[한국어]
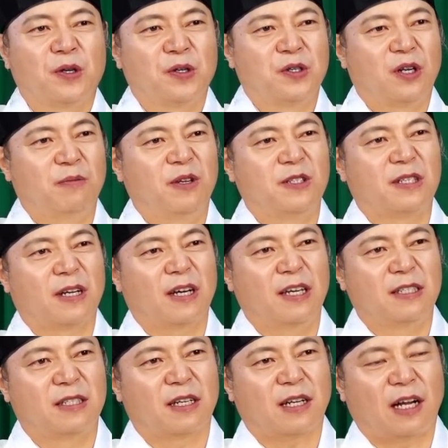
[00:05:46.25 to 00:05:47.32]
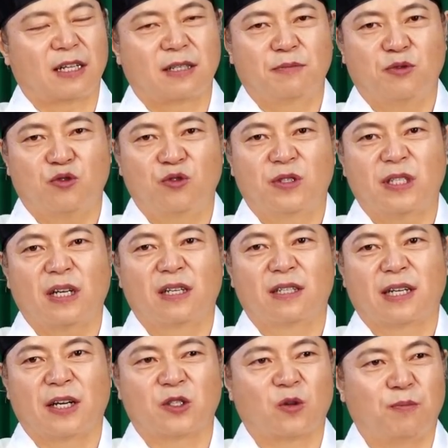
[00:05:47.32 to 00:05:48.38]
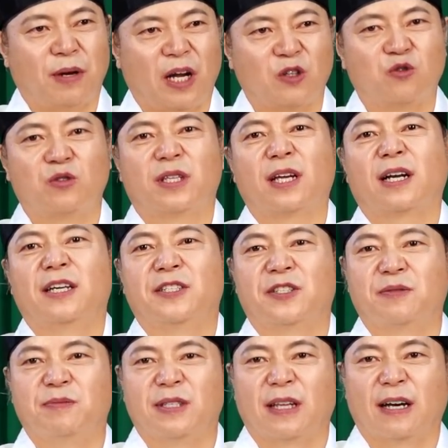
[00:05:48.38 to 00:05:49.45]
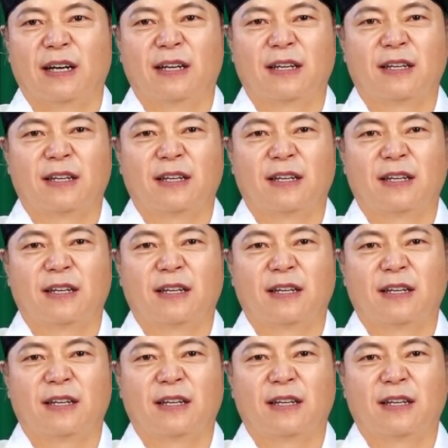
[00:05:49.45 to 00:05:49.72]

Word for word: 그러면 제가 이제 가끔 출장을 가서 봐줄 때가 있습니다.